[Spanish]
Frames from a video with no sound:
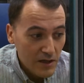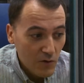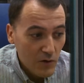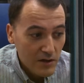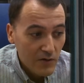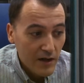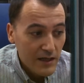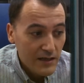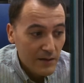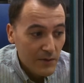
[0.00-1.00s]
y cuando
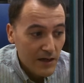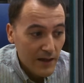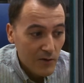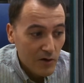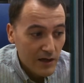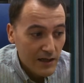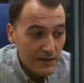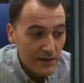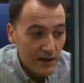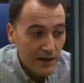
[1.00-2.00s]
haya terminado red
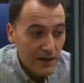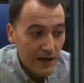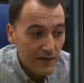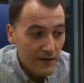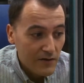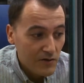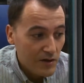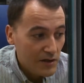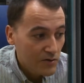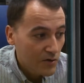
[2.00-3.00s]
leerá la dirección
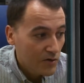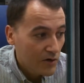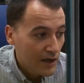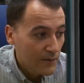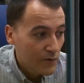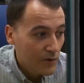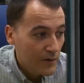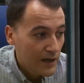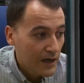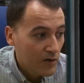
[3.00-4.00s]
de retorno que
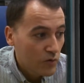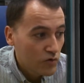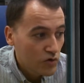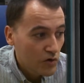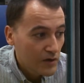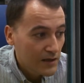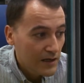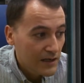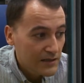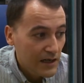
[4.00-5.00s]
volverá justo
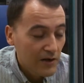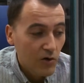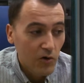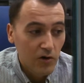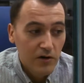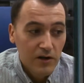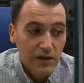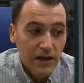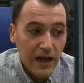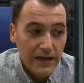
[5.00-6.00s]
detrás del call.
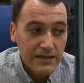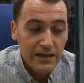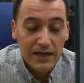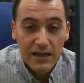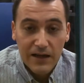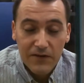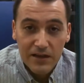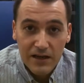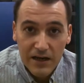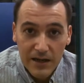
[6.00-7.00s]
Así que cada
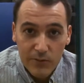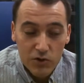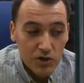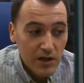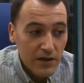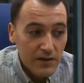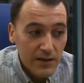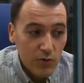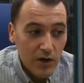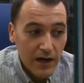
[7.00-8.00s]
vez que queramos
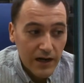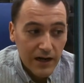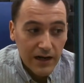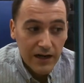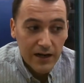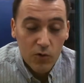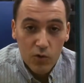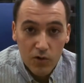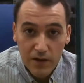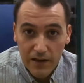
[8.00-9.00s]
dibujar la cara
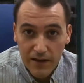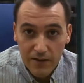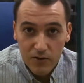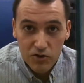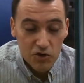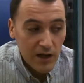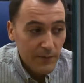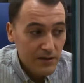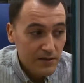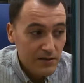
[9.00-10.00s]
1 del dado,
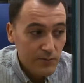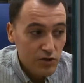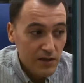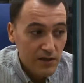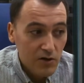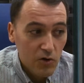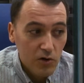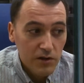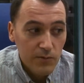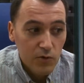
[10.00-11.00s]
solamente tendremos que hacer
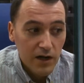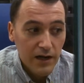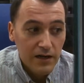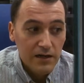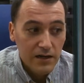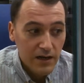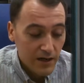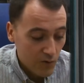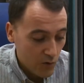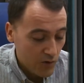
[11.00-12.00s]
call dibujar
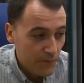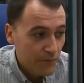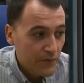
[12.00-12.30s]
cara 1.